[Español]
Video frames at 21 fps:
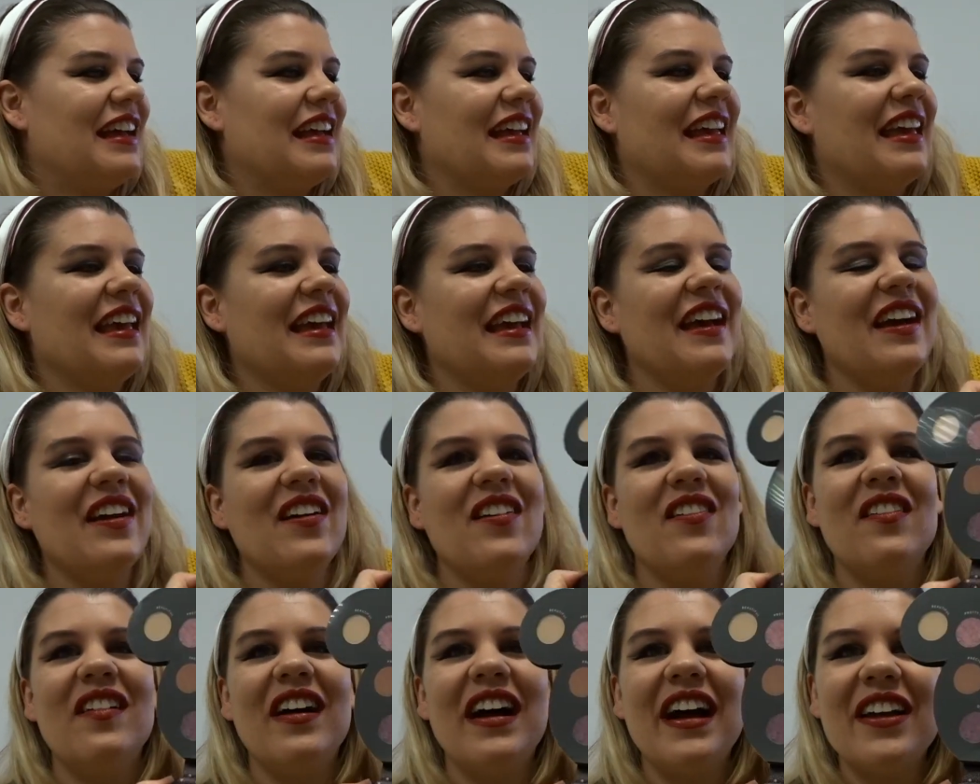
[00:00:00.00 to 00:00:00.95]
¡Qué
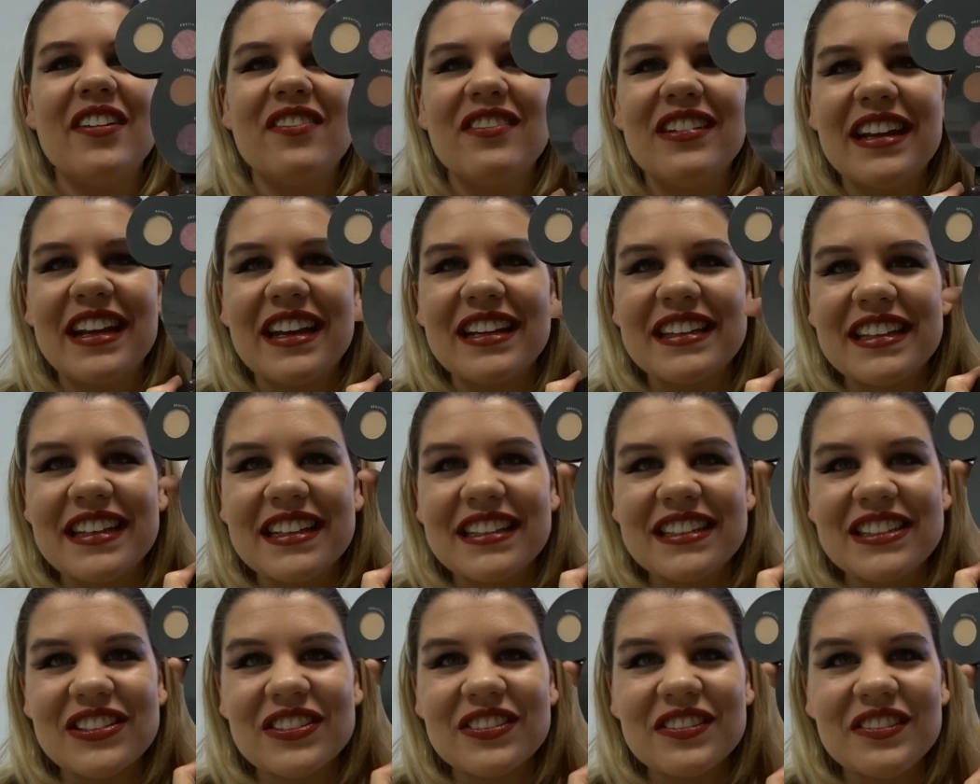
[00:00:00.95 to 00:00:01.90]
guay! Mirad
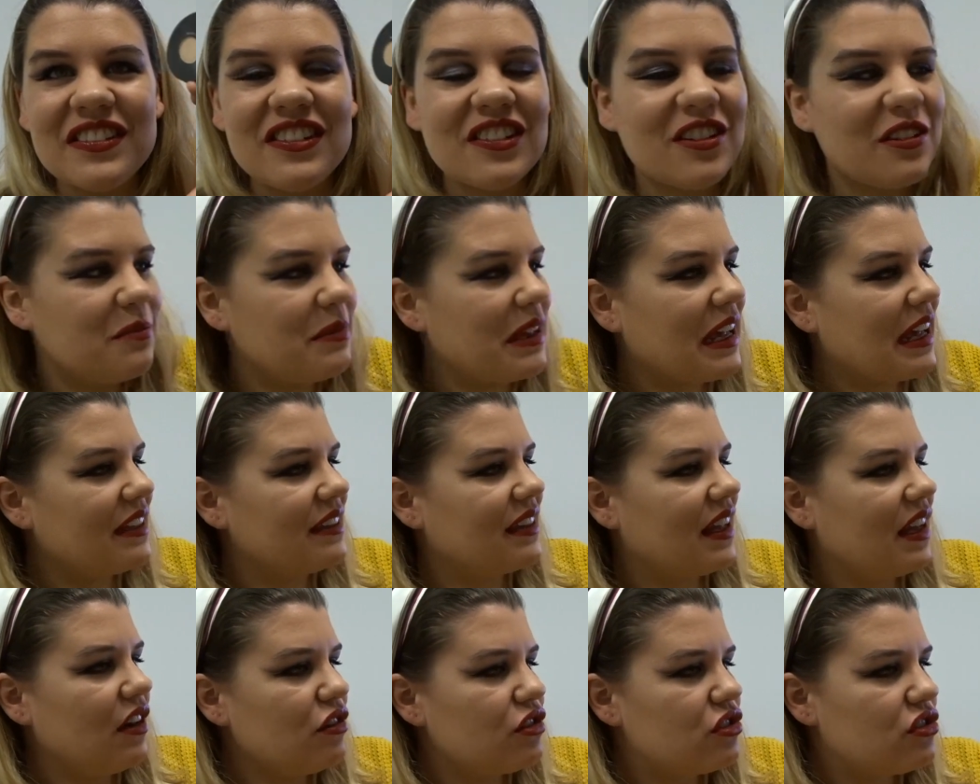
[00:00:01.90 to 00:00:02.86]
qué chulo. Me
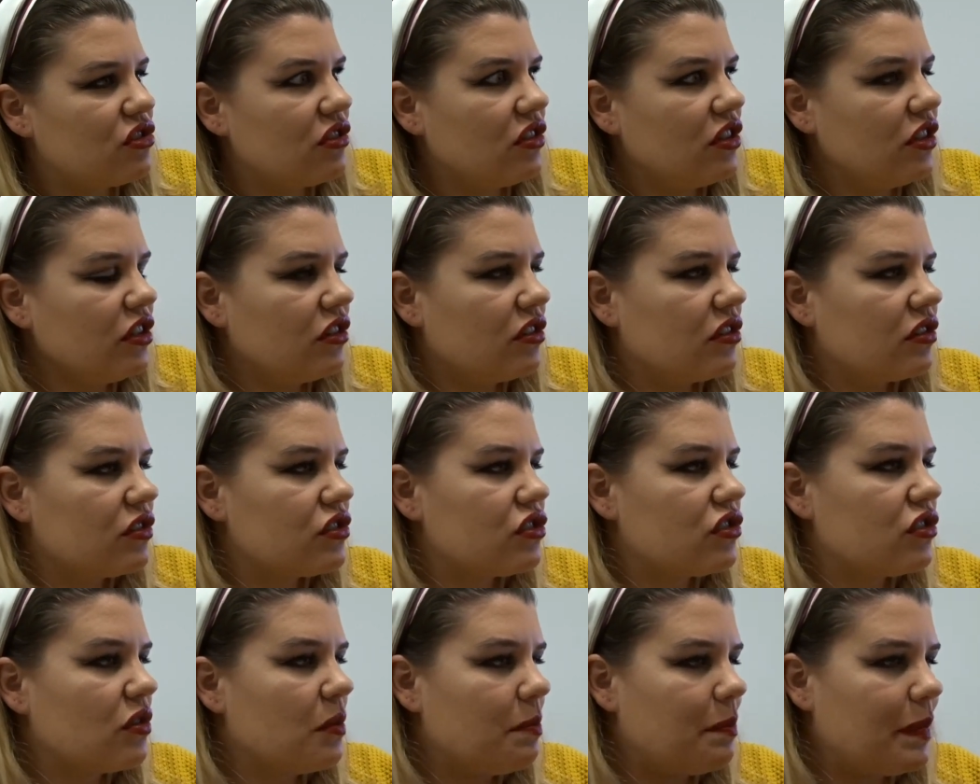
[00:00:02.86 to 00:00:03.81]
encantan los chonos.
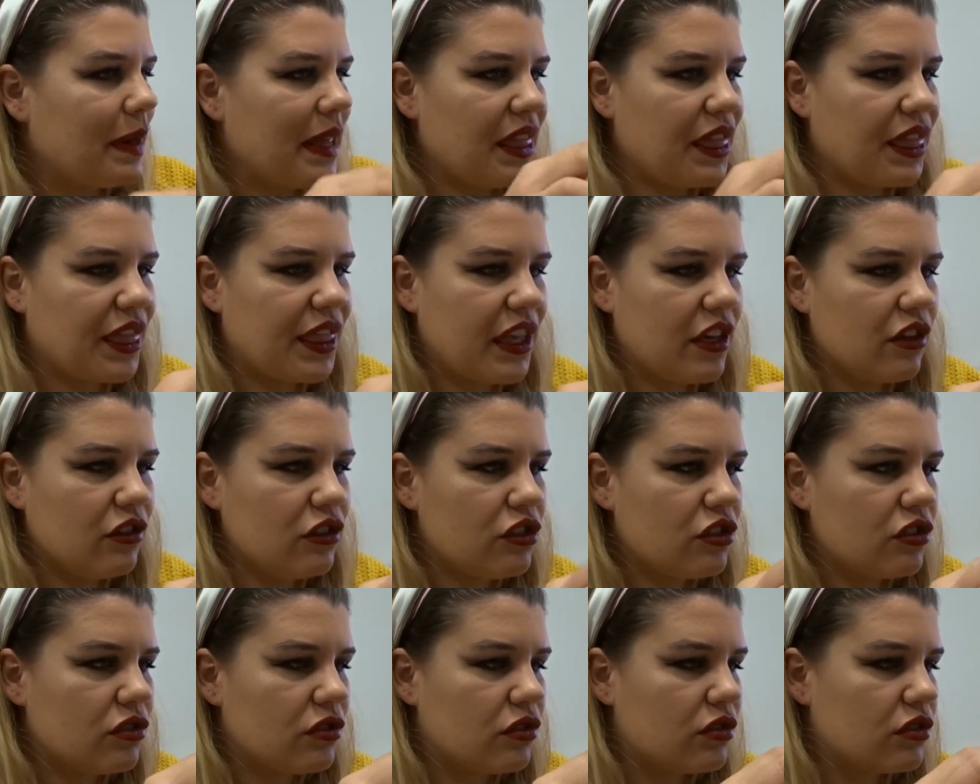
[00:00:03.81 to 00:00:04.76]
Son
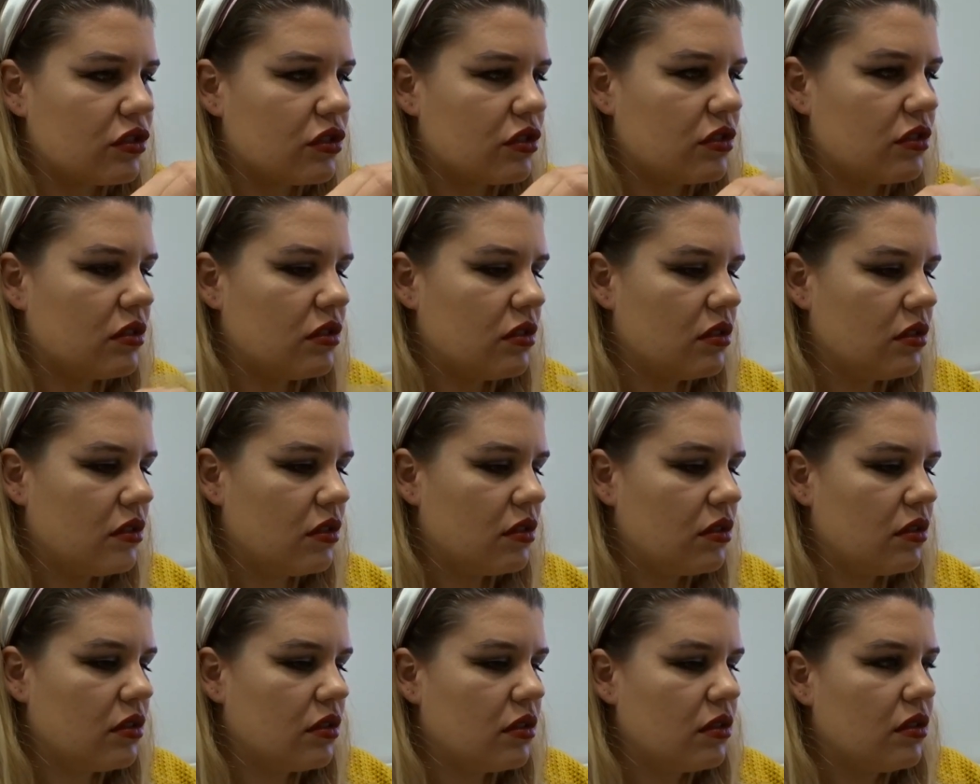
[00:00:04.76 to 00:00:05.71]
preciosos.
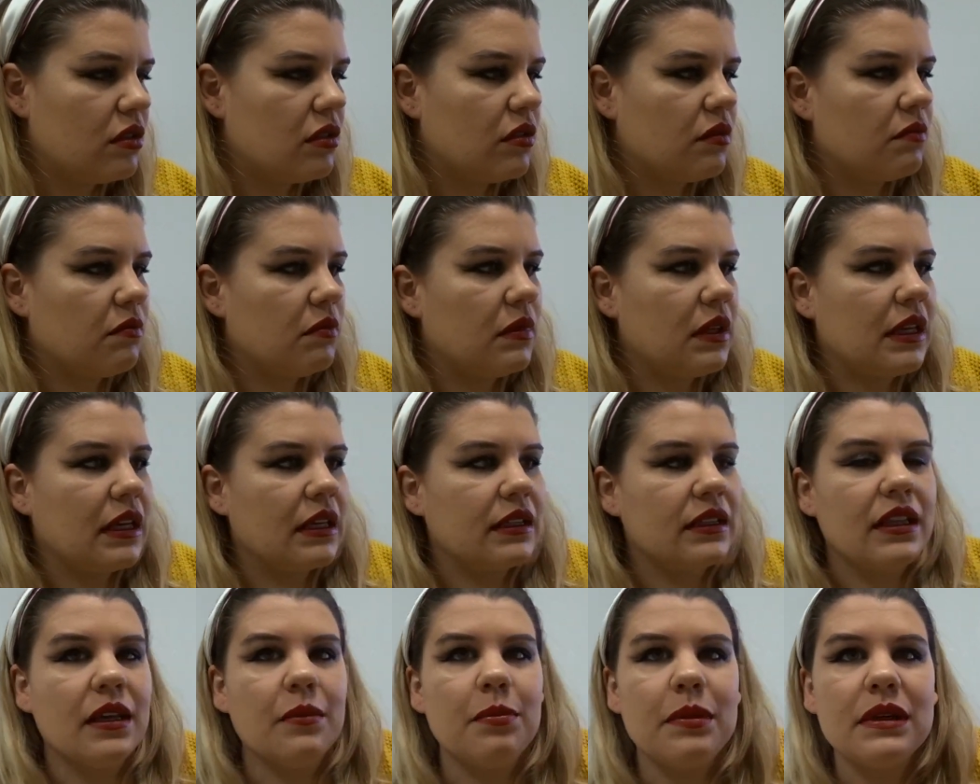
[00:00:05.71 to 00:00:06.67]

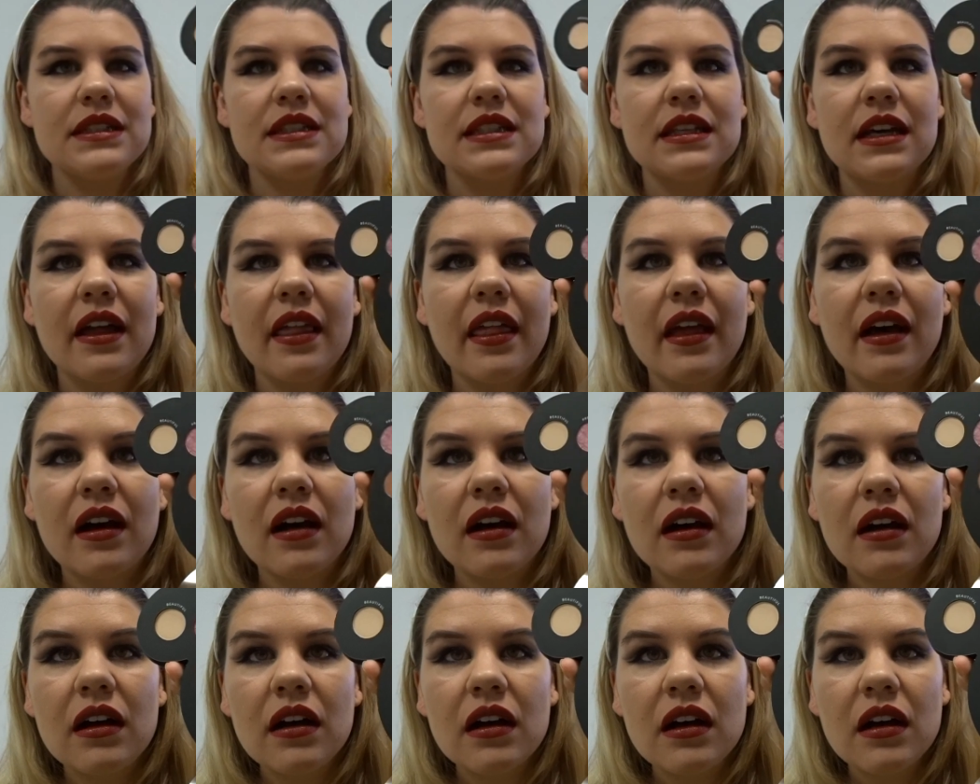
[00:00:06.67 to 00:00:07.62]
Mirad qué pasada.
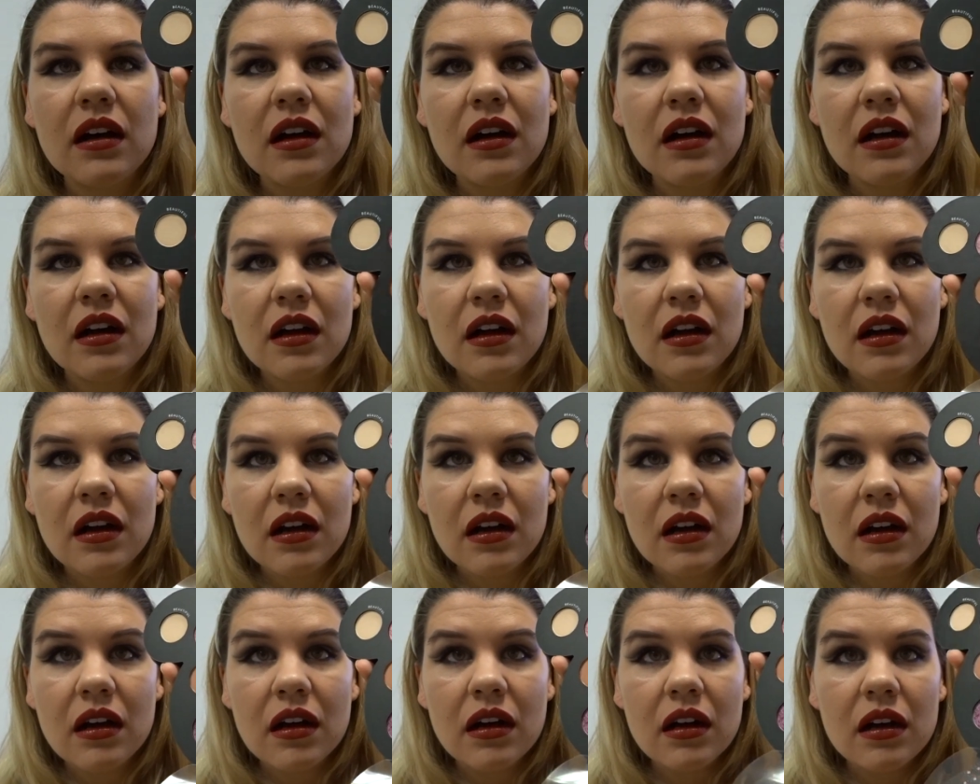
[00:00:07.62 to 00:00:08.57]

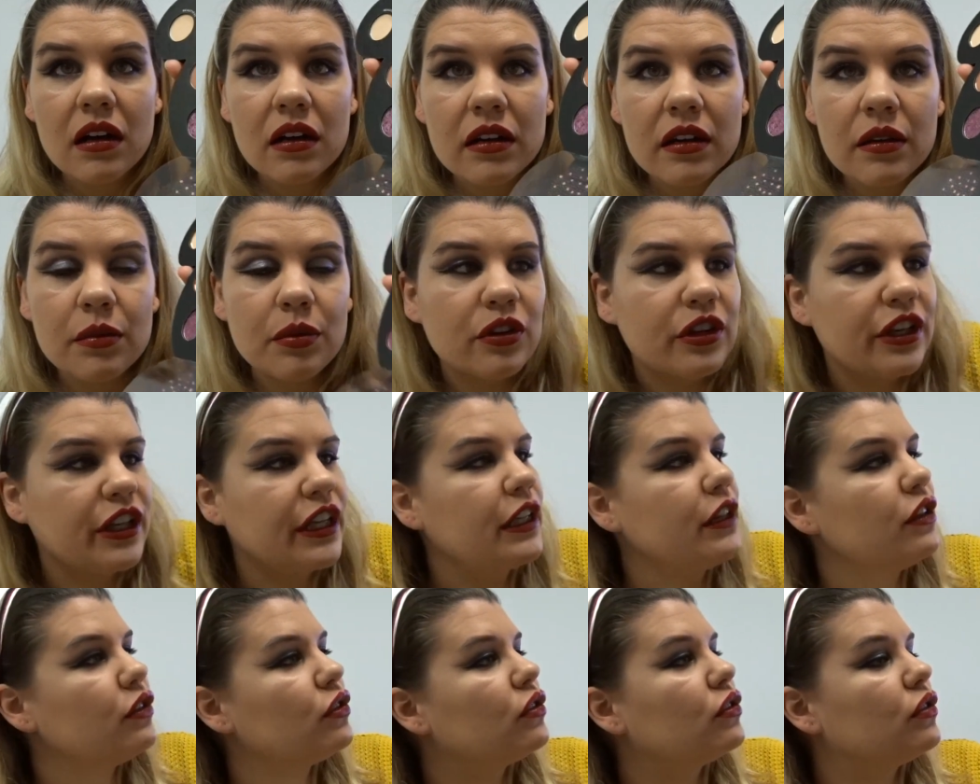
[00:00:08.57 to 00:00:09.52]
Qué
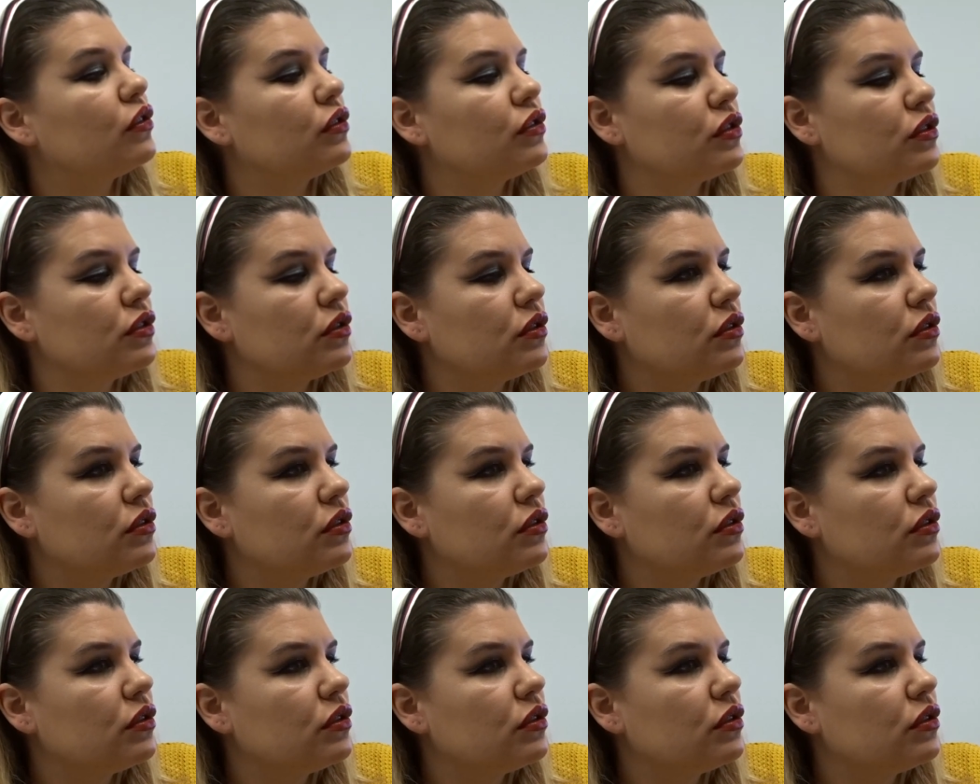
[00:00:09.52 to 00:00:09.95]
bonitos.